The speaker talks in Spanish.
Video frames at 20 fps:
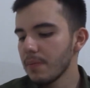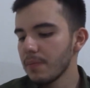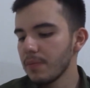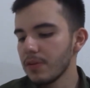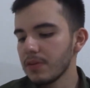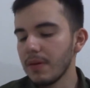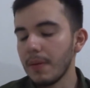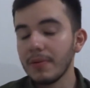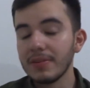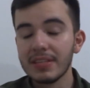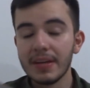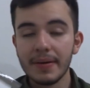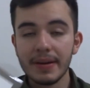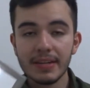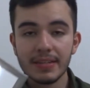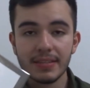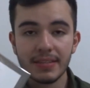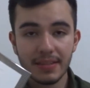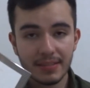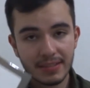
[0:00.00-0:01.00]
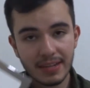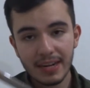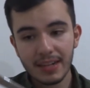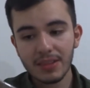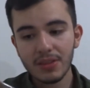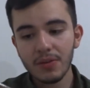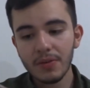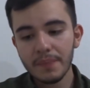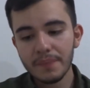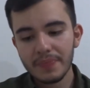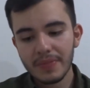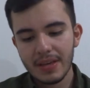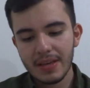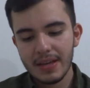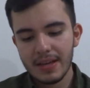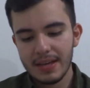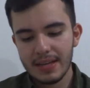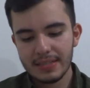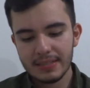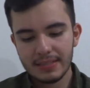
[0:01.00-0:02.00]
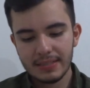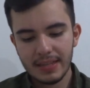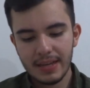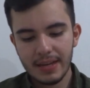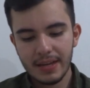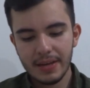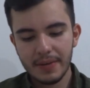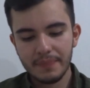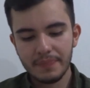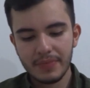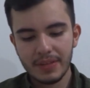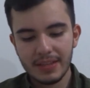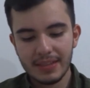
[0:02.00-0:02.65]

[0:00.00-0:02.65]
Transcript: Pues vamos a ver si es cierto. Este,